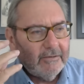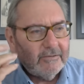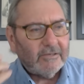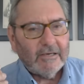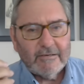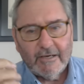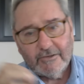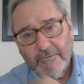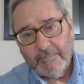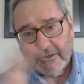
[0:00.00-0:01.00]

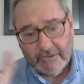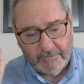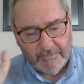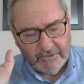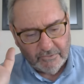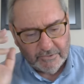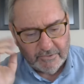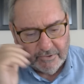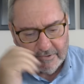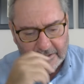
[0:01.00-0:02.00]
zekası başka bir
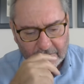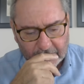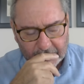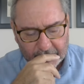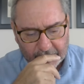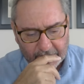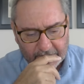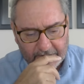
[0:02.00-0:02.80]
örnek oluşturuyor.